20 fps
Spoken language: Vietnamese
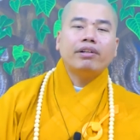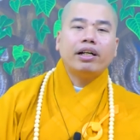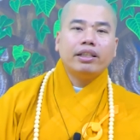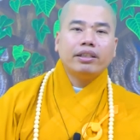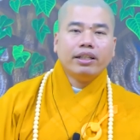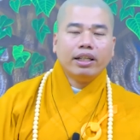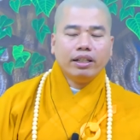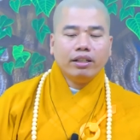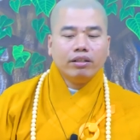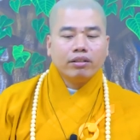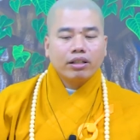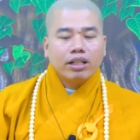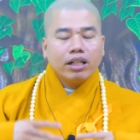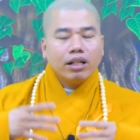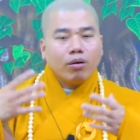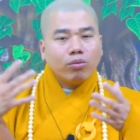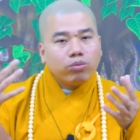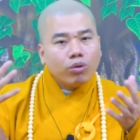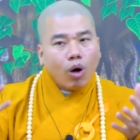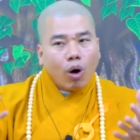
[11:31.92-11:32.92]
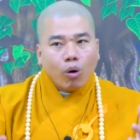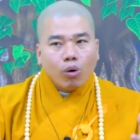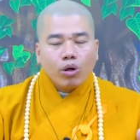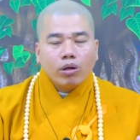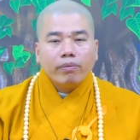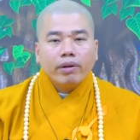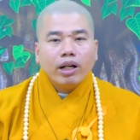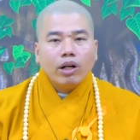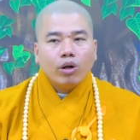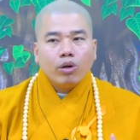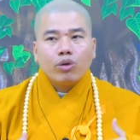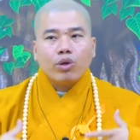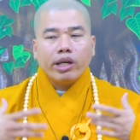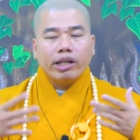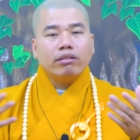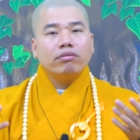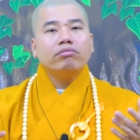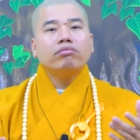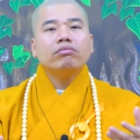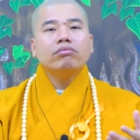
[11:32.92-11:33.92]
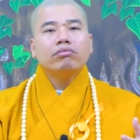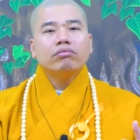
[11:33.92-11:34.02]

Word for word: và nhìn được cái góc độ của mình nói chuyện